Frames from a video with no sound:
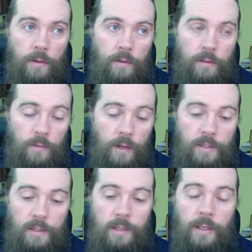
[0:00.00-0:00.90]

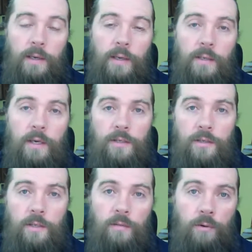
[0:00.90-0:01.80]
связано так или иначе
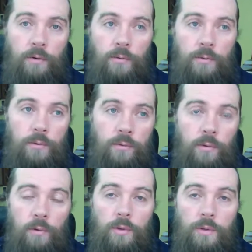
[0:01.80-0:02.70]
с его юностью,
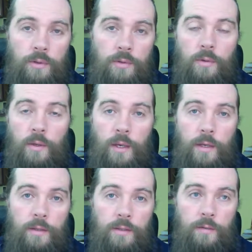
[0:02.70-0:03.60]
молодостью,
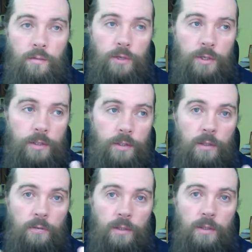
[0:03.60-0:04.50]
с его
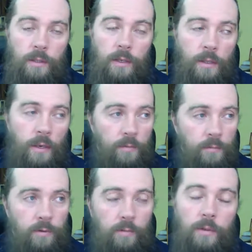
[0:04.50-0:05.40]
жизненной вот этой, когда
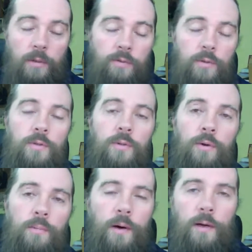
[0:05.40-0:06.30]
все было, все
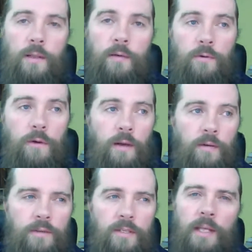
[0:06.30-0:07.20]
целое пахло, его
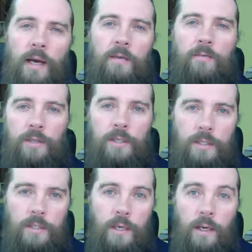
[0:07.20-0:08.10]
весна его
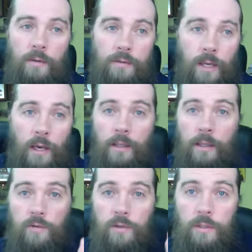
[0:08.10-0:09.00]
жизни, вся
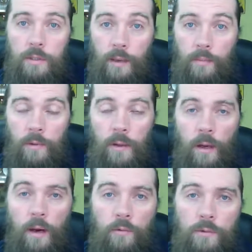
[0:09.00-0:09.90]
она уже там,
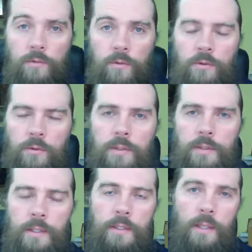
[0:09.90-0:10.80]
а он все еще
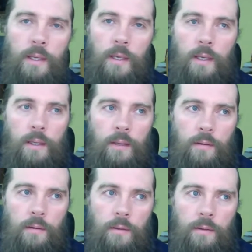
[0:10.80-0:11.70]
здесь. И,
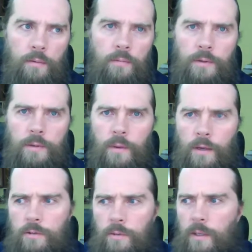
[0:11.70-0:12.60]
и он понимает,
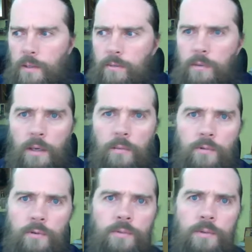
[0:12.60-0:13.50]
что я тут никому,
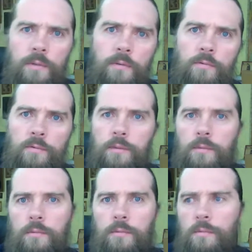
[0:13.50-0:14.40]
собственно, не
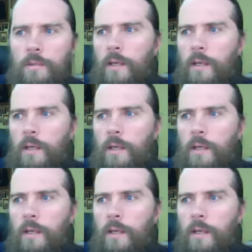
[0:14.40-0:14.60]
нужен. Ну,